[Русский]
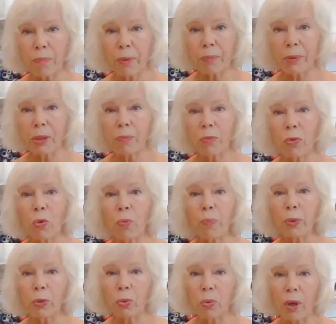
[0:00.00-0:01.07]
по моему
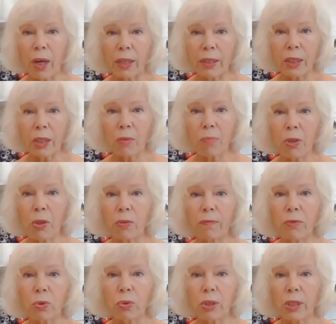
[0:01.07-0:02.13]
опыту, они имеют
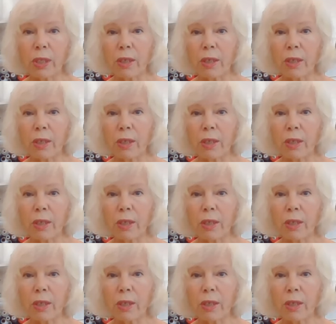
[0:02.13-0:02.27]
все-таки,